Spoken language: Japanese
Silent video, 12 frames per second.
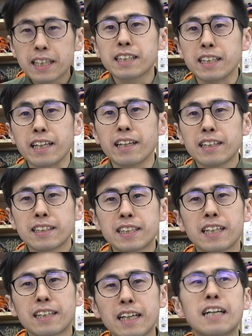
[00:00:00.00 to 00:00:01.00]
かにね
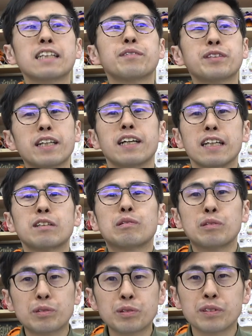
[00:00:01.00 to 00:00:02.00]
若干傾いたかなっ
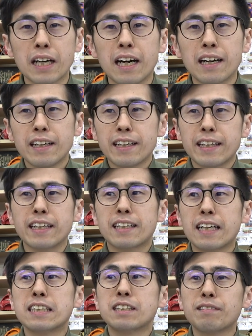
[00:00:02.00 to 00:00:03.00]
ていう風な
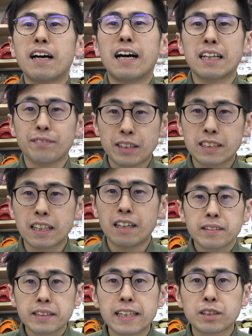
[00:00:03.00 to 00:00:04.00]
感じはありました
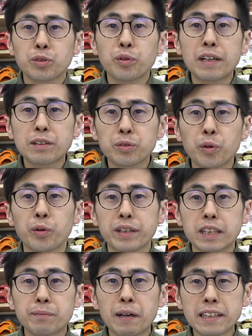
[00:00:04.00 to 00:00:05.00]
でその後
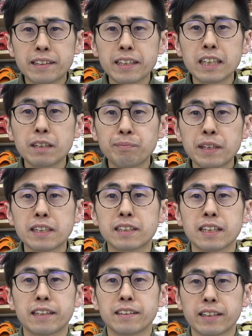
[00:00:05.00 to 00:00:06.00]
イバ TV
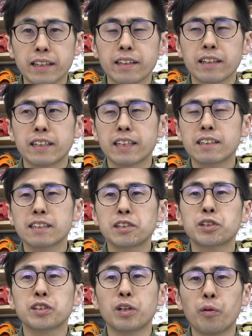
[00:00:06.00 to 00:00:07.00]
さんで源田
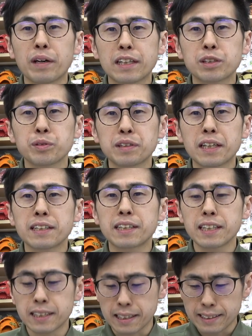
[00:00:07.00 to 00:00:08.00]
選手がお話をされ
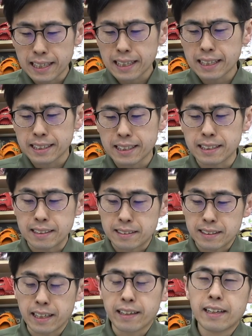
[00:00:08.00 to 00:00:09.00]
ていた中でで
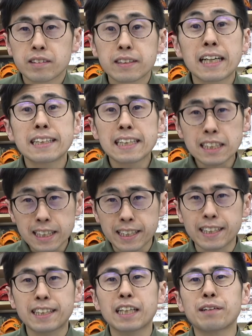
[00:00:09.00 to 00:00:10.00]
すね使い出した
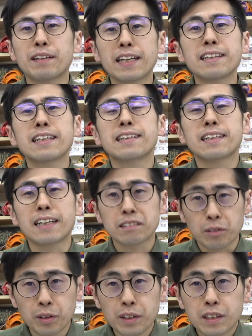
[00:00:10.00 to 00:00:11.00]
きっかけは何だったか
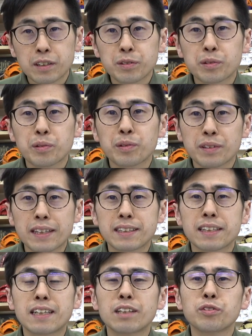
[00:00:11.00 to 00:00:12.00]
というところで
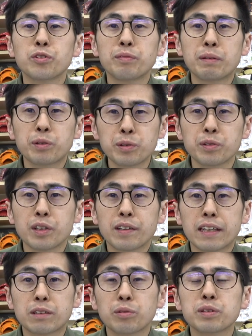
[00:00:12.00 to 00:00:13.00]
セカンドを守る
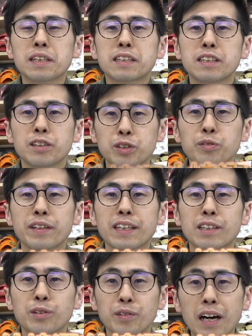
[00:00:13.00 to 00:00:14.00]
殿崎選手の
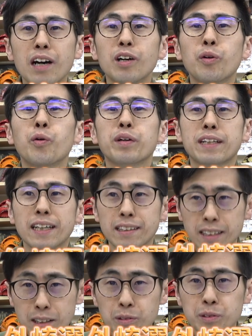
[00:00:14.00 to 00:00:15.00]
影響が大き
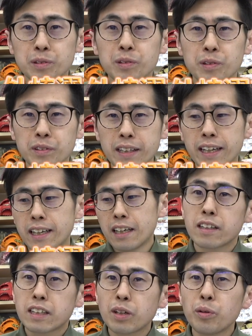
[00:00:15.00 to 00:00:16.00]
かったというところで
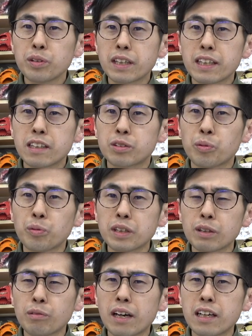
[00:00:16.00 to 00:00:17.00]
基本的にどこ
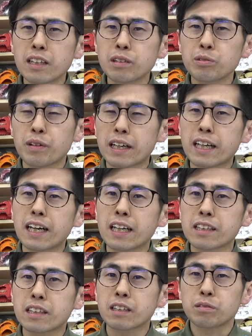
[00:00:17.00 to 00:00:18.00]
で取られてるのか
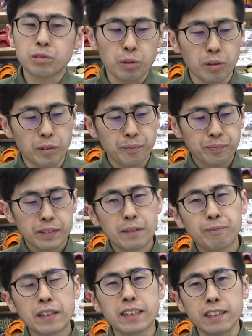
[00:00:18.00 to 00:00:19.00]
なっていうと
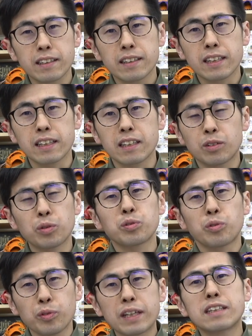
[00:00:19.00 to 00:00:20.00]
やっぱり、えこの
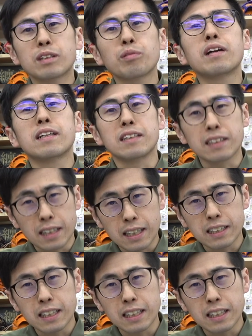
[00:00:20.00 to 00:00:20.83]
辺で取られてたか